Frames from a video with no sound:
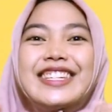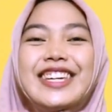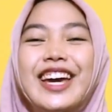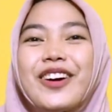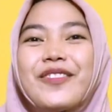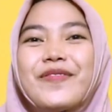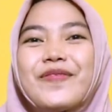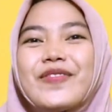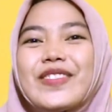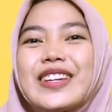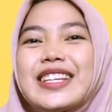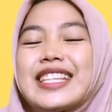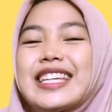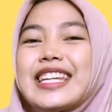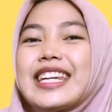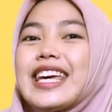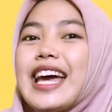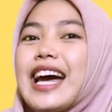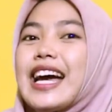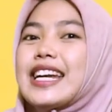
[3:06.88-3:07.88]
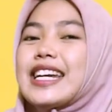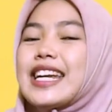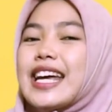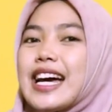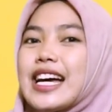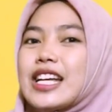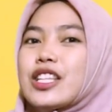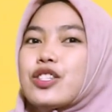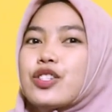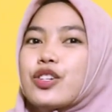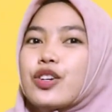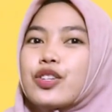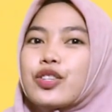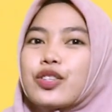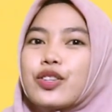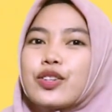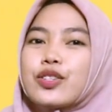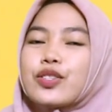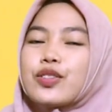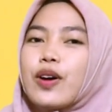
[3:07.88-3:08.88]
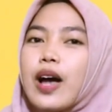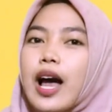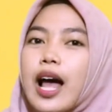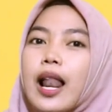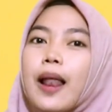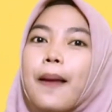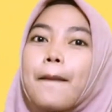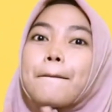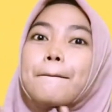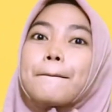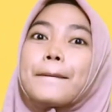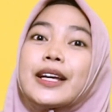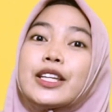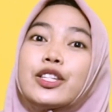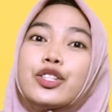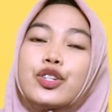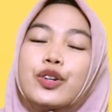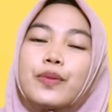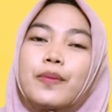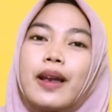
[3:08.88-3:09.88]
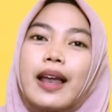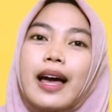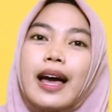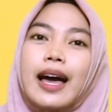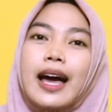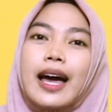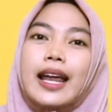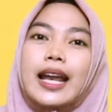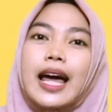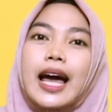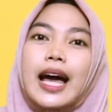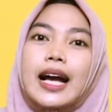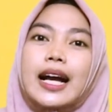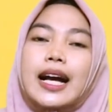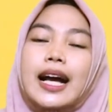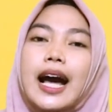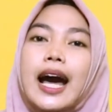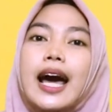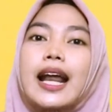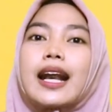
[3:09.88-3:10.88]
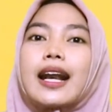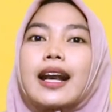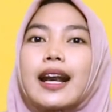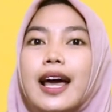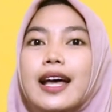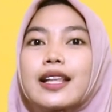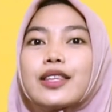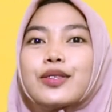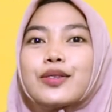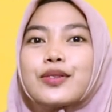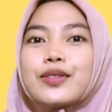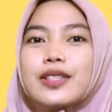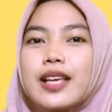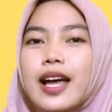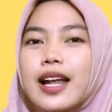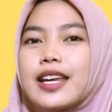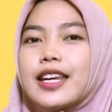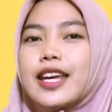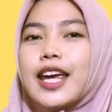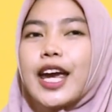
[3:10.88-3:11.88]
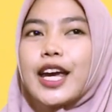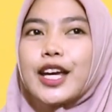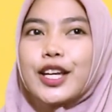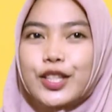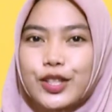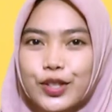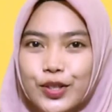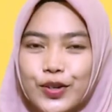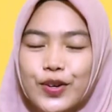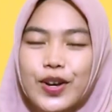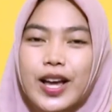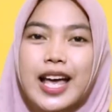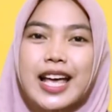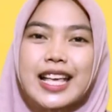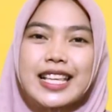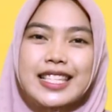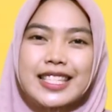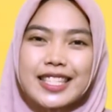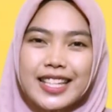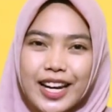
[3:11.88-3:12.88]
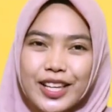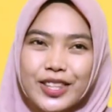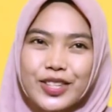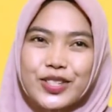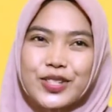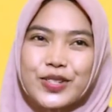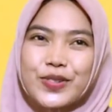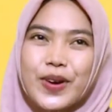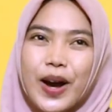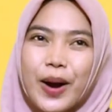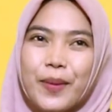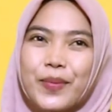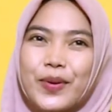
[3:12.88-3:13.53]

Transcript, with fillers: Yap, di sini ada contoh soal penjumlahan angka ratusan yaitu 121